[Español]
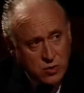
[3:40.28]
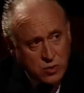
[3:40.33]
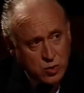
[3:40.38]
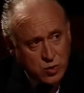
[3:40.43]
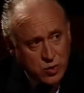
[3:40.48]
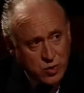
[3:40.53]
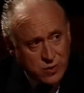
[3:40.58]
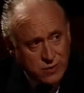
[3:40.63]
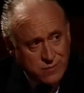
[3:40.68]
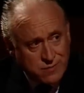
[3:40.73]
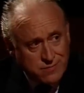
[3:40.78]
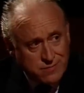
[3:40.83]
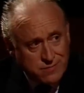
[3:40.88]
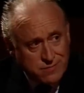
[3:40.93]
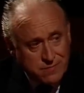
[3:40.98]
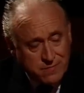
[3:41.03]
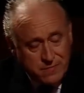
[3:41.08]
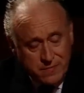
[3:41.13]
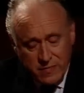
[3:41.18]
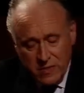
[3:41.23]
suyo.
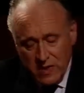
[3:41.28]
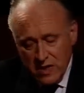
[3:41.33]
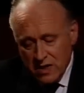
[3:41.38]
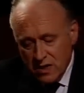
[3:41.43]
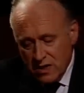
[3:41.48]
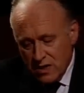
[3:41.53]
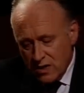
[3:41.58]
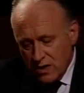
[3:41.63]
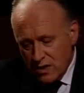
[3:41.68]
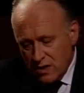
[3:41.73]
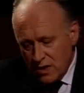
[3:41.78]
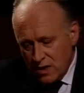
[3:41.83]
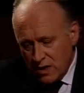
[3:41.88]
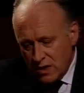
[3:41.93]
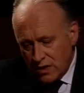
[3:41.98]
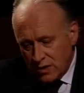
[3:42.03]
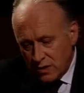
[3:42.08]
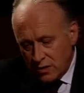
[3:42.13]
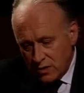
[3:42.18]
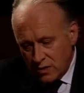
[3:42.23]

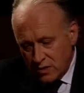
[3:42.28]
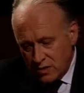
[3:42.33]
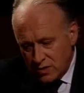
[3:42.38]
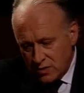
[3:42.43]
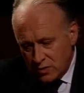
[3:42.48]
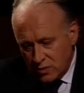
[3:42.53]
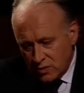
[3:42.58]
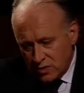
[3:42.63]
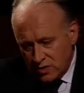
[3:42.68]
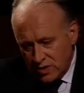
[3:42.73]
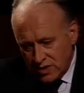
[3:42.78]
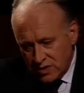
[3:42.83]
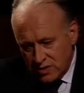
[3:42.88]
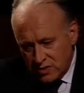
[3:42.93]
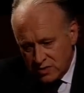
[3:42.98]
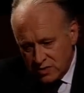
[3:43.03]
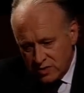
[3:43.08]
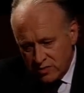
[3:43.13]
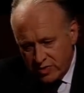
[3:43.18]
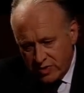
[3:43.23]
Entonces, con
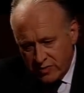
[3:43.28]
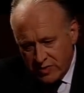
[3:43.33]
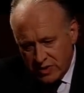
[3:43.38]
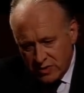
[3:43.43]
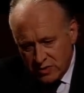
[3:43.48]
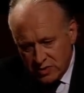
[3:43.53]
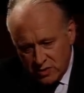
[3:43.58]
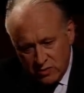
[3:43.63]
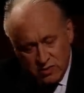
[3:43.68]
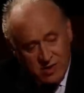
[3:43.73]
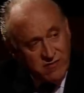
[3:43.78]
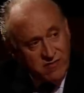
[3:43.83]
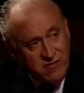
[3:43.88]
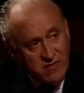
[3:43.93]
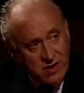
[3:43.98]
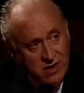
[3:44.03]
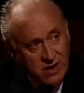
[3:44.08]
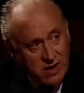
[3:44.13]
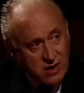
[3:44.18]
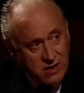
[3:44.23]
textos de primera o de segunda
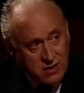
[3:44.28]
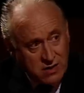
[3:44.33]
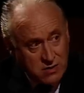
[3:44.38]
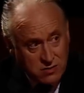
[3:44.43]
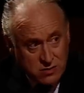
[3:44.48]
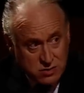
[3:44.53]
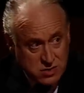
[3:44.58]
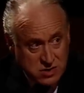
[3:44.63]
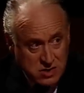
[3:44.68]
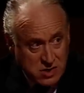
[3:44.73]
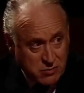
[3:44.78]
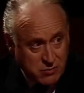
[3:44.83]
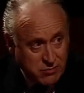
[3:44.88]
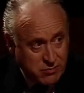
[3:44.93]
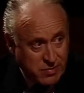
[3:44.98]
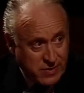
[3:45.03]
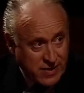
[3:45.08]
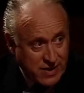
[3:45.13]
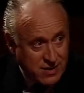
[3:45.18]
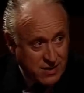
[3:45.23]
fila, y no
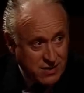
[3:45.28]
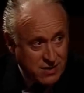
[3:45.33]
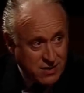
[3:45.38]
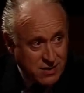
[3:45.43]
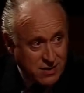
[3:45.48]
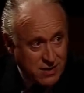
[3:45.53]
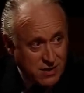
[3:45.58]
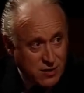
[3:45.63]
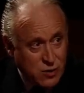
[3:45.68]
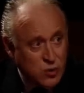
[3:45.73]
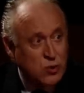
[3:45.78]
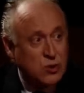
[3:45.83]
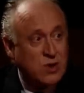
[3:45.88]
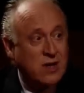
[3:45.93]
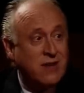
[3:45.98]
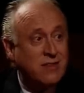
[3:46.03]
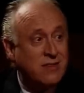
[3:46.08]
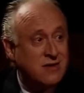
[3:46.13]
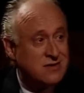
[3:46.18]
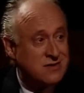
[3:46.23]
siempre los
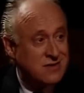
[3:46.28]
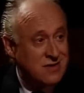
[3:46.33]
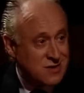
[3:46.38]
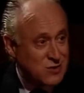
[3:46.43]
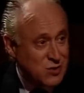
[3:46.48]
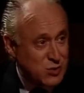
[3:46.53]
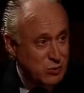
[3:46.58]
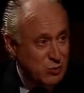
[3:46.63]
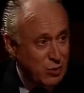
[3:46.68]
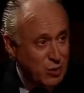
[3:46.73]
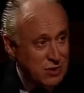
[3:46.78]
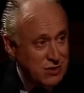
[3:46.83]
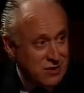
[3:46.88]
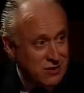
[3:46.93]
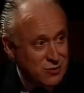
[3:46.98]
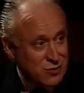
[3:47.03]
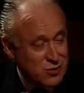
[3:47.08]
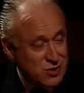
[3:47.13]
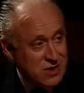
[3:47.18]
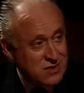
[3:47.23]
grandes textos
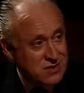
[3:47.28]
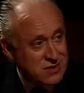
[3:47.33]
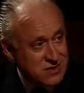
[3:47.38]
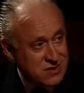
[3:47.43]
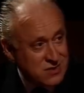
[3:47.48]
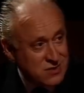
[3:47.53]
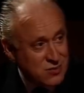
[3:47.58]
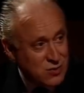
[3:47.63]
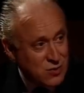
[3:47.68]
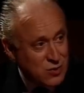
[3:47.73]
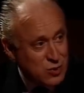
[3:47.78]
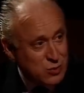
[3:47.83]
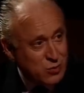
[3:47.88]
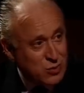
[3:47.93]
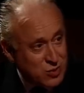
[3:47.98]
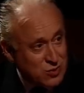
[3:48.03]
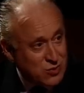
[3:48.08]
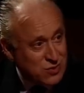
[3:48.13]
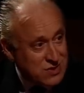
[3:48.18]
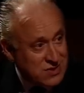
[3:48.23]
políticos han sido los
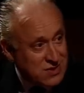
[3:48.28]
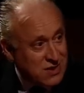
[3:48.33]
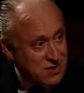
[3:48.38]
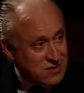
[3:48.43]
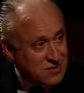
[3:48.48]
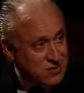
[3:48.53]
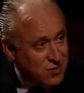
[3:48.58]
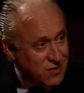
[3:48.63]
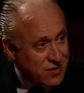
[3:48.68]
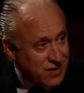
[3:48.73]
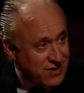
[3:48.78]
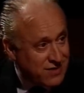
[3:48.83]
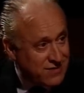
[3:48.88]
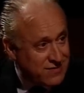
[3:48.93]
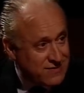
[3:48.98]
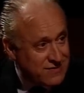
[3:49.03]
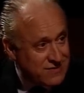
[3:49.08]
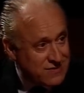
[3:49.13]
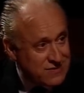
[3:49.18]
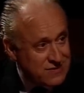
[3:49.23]
motores de la historia,
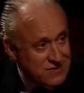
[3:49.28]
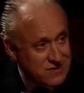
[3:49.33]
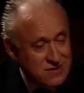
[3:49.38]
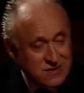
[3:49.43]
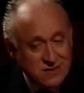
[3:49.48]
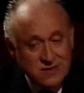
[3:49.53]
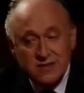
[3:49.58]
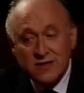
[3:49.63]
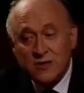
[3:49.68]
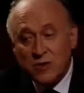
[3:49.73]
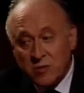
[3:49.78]
sino